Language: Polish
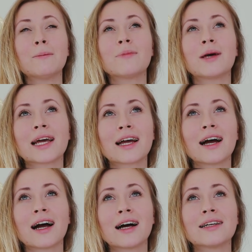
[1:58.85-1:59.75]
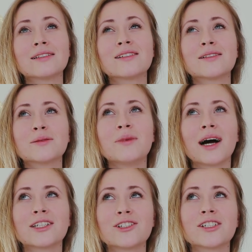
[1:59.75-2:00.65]
mega
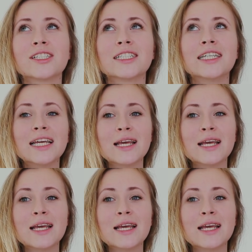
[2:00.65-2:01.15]
smaczny.